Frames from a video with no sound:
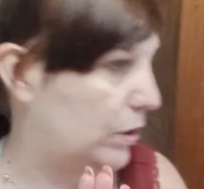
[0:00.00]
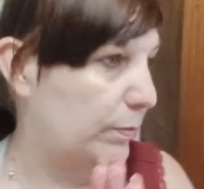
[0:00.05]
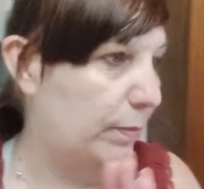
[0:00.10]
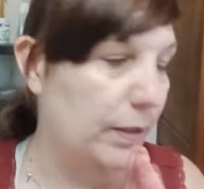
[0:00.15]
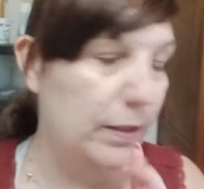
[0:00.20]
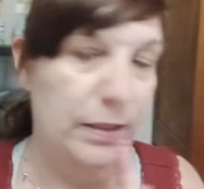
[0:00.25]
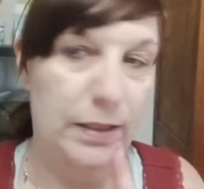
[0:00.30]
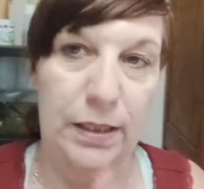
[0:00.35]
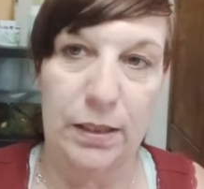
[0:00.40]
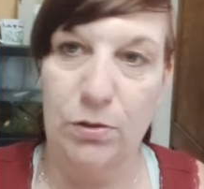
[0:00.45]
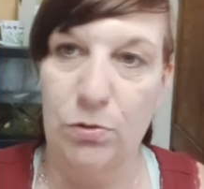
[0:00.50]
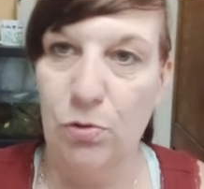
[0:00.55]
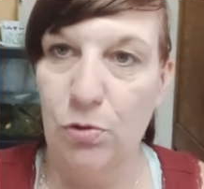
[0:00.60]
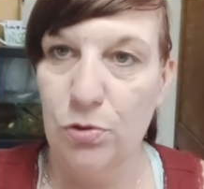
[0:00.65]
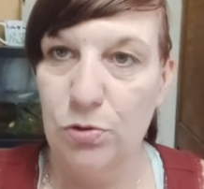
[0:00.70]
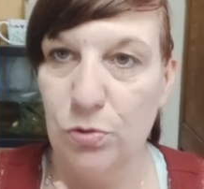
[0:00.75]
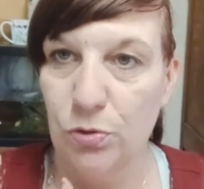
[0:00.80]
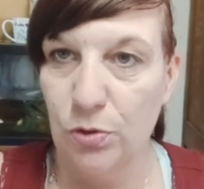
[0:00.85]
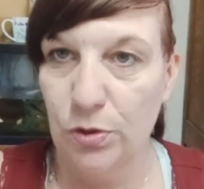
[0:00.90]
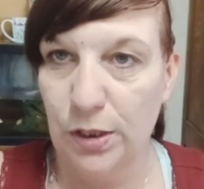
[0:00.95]
déballer les
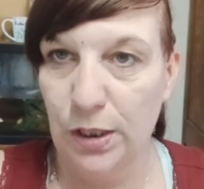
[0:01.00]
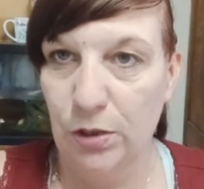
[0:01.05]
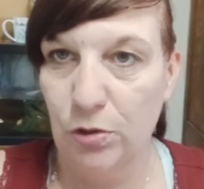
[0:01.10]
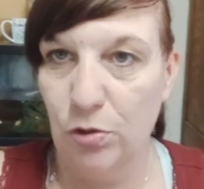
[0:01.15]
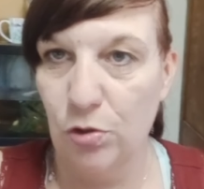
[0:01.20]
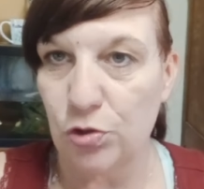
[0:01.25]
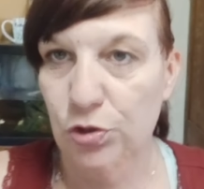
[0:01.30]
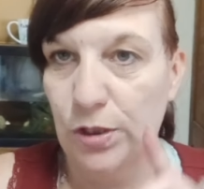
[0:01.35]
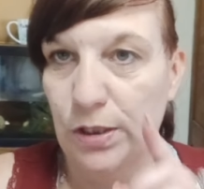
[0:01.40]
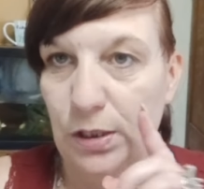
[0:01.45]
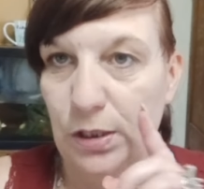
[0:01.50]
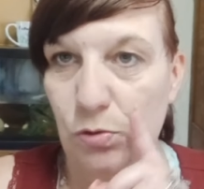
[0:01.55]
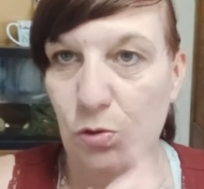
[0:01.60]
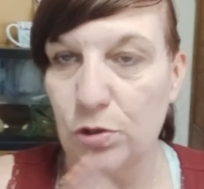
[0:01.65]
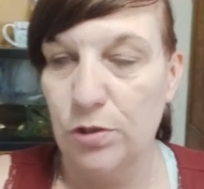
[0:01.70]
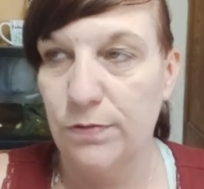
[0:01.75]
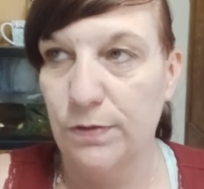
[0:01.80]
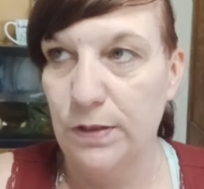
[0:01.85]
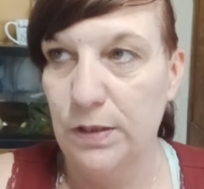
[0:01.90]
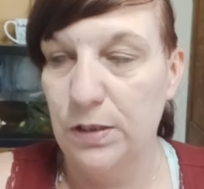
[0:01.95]
courses, on est en train de ranger les
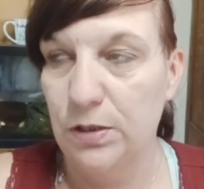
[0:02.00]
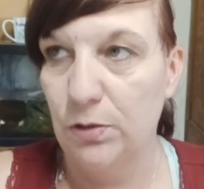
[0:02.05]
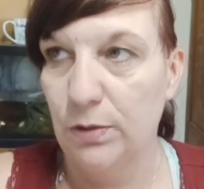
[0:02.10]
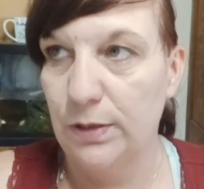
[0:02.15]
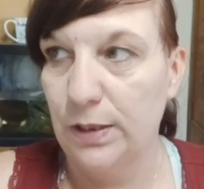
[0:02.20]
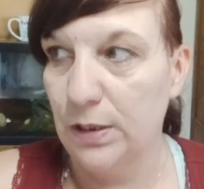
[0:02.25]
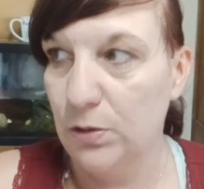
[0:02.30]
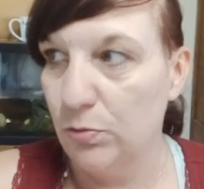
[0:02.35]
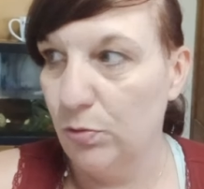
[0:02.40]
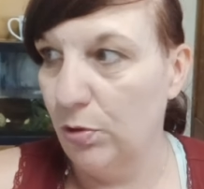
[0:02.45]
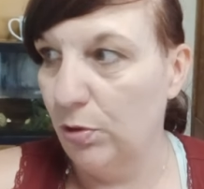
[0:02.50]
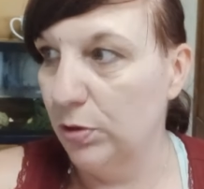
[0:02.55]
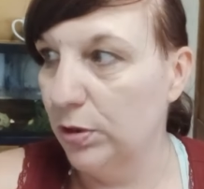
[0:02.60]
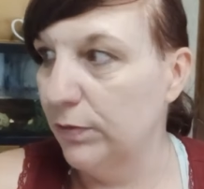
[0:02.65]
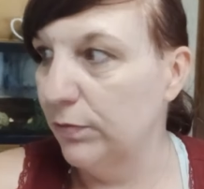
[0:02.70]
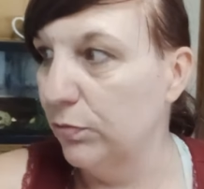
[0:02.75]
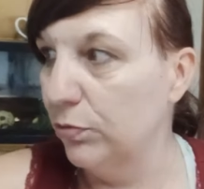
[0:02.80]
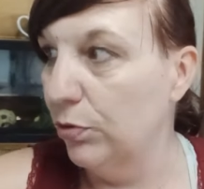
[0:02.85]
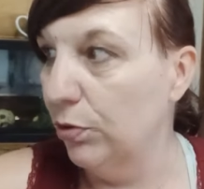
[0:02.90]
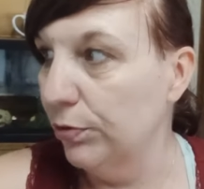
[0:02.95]
courses. Vénitio est à son
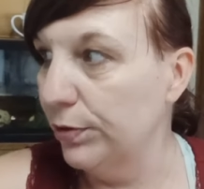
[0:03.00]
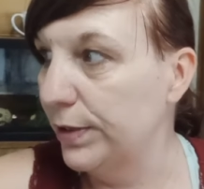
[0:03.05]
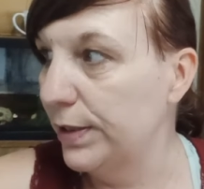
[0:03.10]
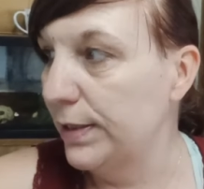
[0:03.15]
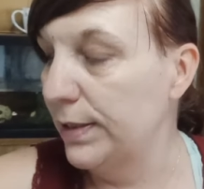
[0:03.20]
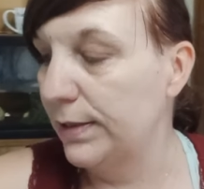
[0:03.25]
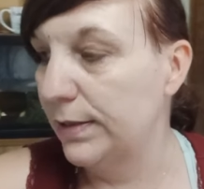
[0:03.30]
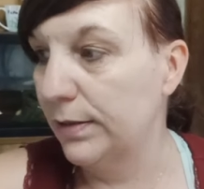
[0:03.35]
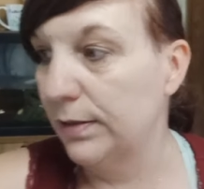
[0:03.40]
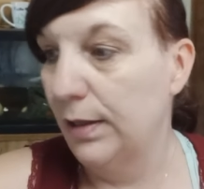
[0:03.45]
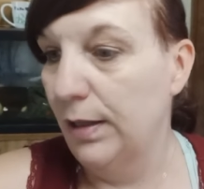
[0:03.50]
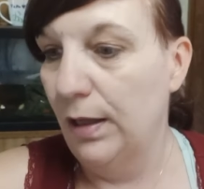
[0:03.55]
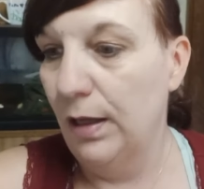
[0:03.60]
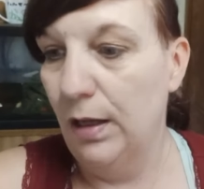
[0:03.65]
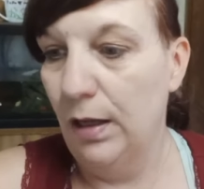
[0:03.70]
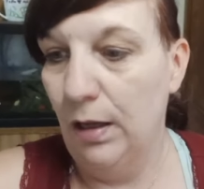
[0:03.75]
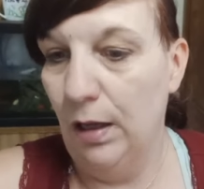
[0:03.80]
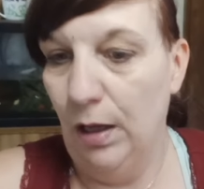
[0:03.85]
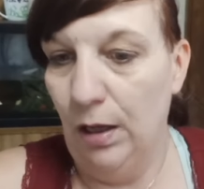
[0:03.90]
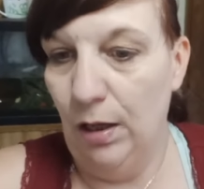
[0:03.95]
rendez-vous dentiste.
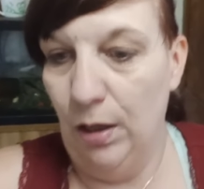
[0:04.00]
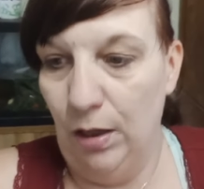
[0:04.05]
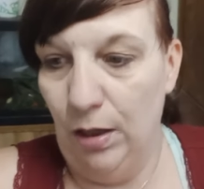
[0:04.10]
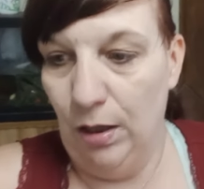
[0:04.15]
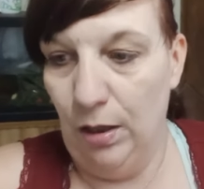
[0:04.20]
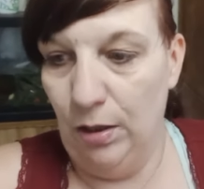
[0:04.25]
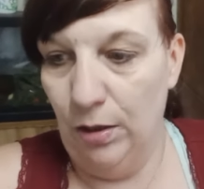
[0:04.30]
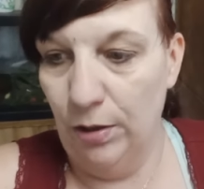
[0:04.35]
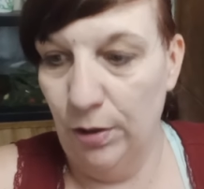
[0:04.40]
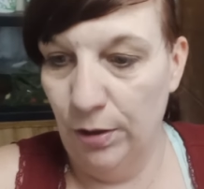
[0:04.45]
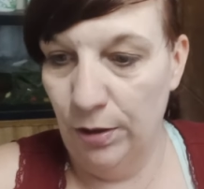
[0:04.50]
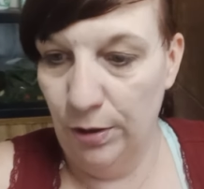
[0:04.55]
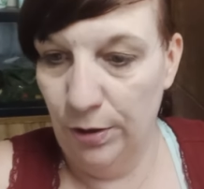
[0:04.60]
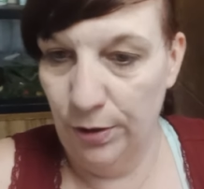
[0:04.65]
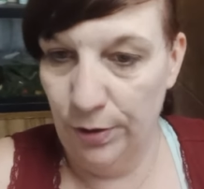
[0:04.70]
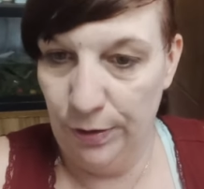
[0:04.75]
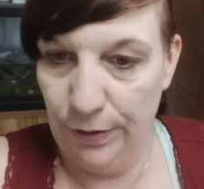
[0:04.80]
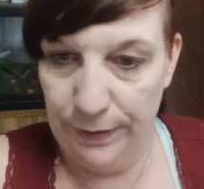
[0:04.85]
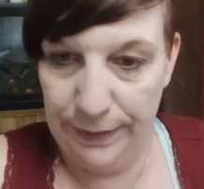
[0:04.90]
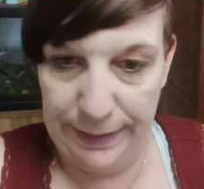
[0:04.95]

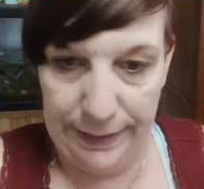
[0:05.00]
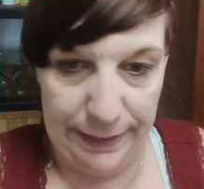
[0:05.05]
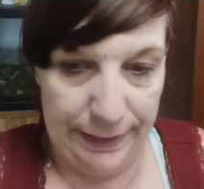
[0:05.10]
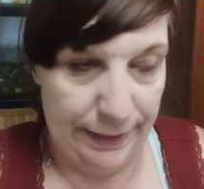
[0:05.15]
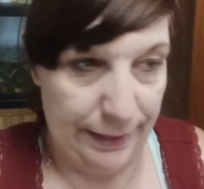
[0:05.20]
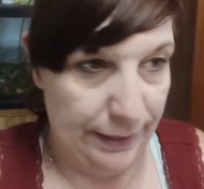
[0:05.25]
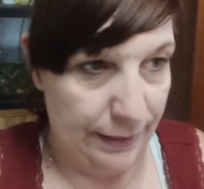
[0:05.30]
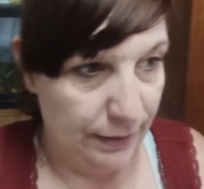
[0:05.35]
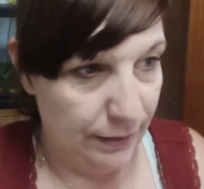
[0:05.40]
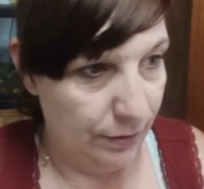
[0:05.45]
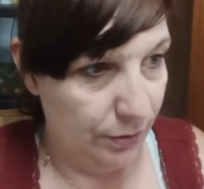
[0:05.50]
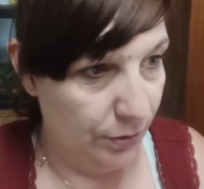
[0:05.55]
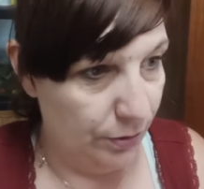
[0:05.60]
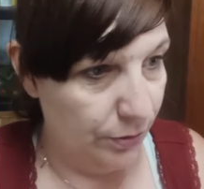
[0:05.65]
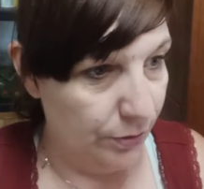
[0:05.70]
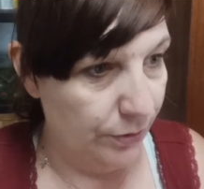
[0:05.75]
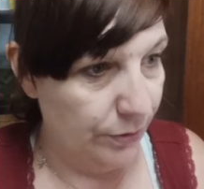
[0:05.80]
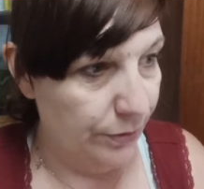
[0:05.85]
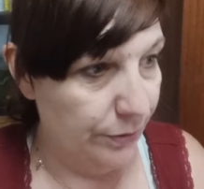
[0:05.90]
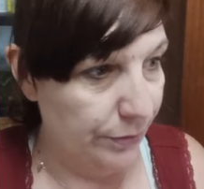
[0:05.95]
Euh, et,
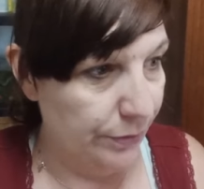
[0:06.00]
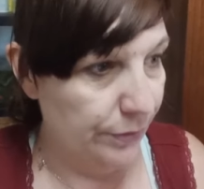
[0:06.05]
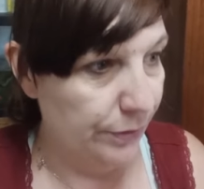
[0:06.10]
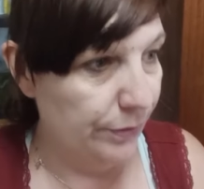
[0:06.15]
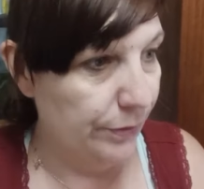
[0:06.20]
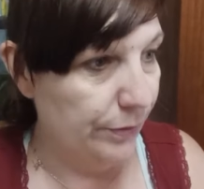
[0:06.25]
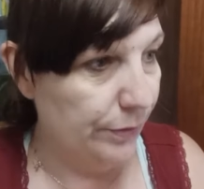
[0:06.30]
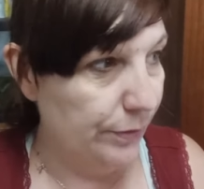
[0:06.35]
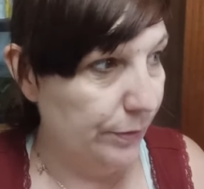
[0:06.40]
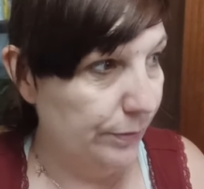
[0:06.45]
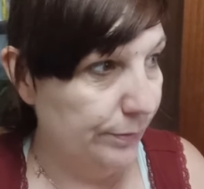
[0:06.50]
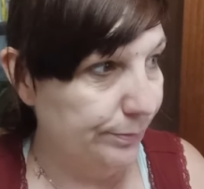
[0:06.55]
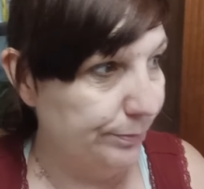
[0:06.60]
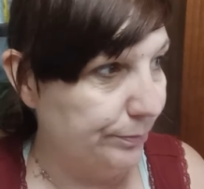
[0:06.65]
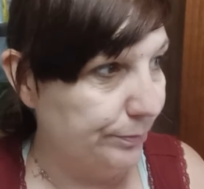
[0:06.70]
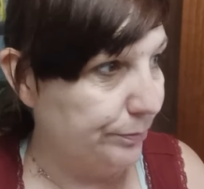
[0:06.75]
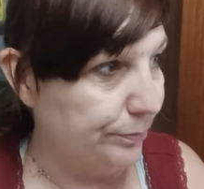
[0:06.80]
euh,